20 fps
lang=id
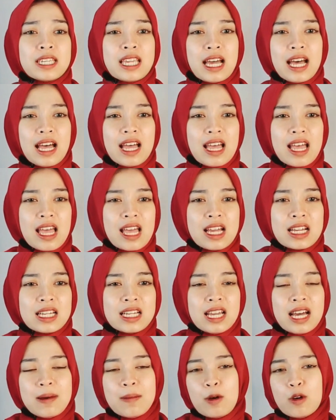ya,
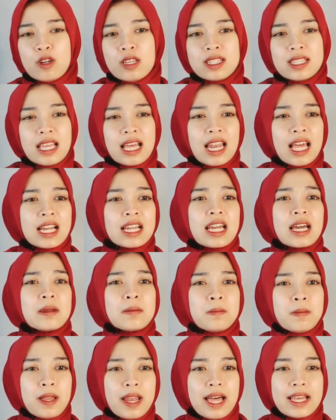gak mau
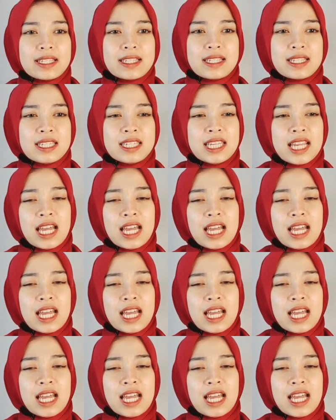disalahkan belas.